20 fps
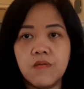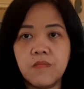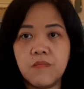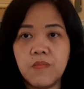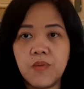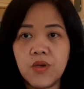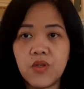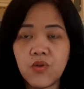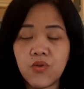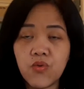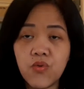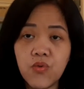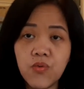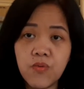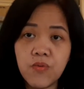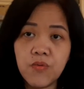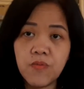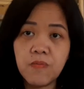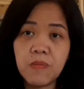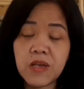Pero
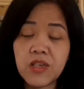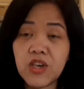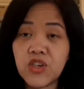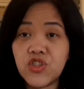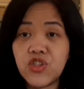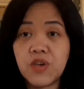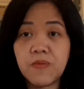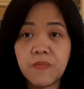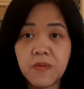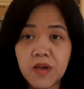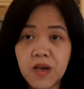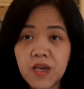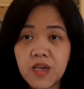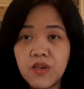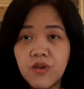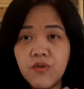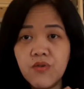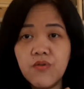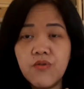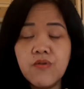kung mag-jeep
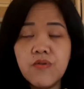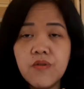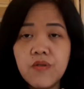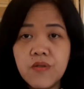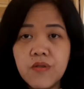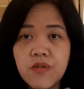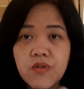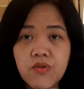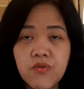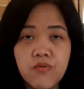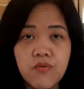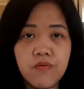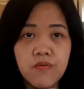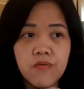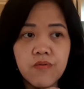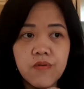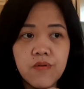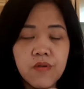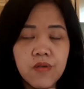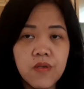kayo,
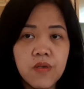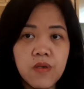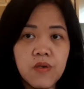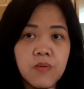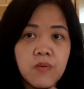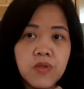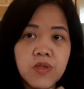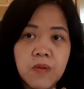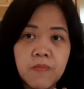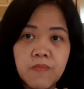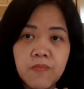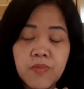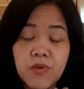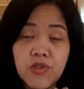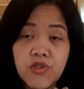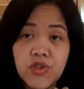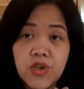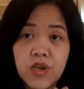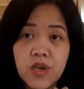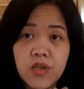so, sa
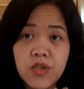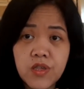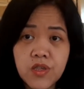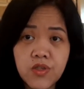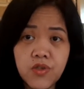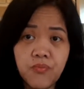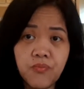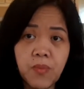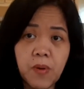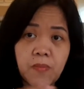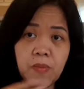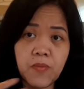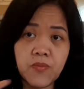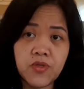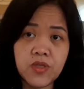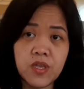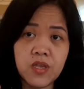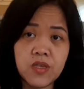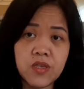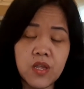PJS, yung
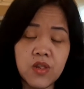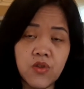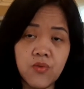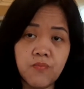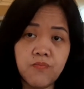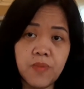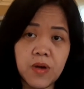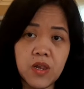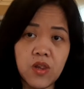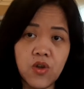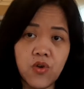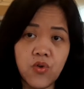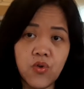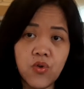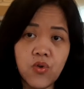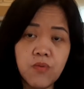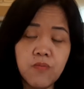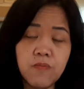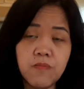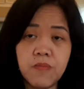papuntan sa
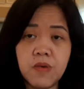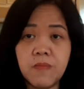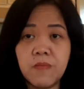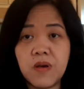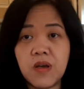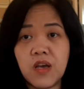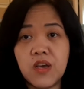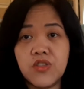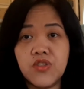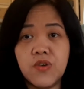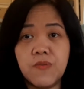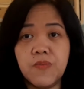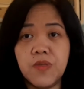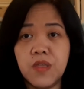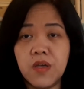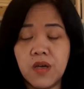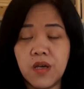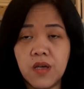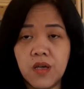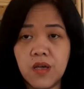loob, yung mga jeep
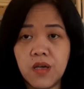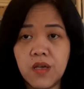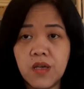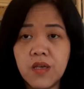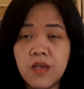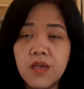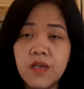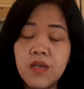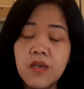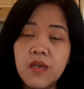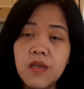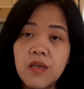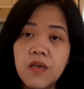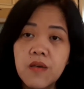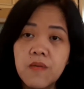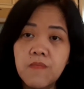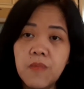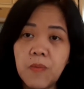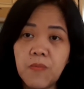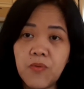na
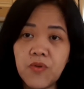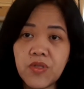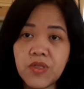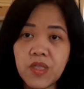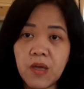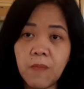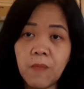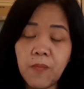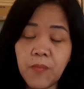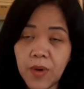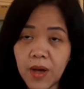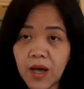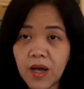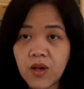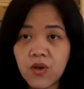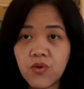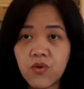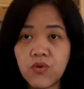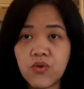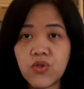papuntang pa
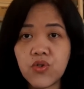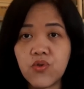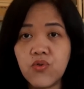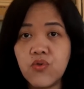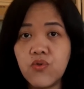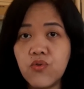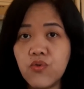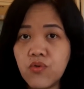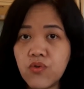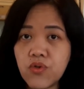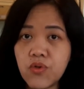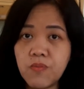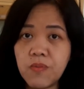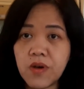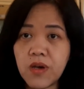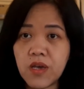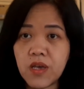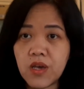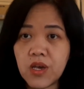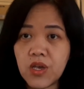ako, so,
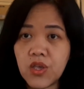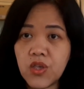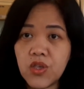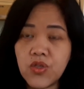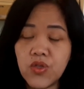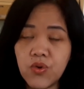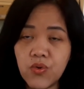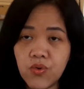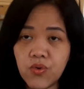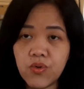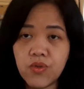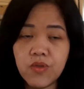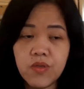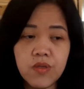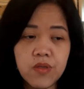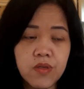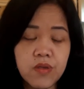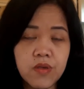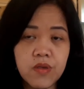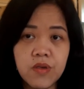sumakay kayo doon.
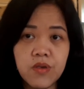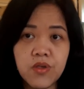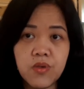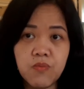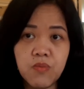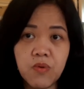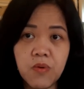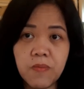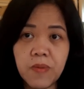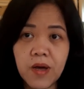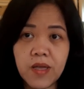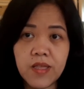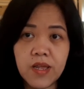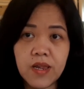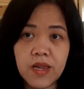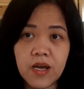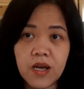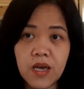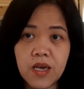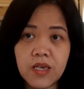Bumaba na
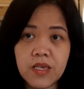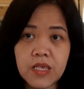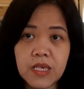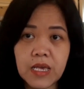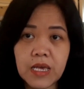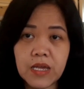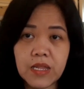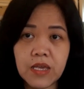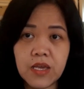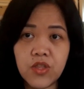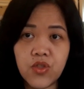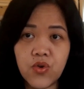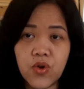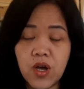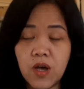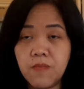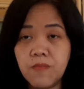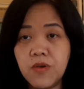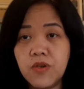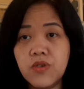lang kay Scarino
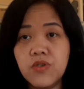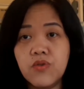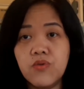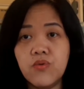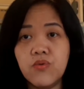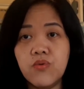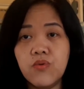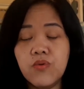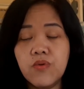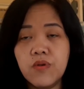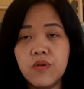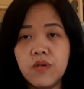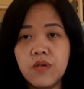Avenue.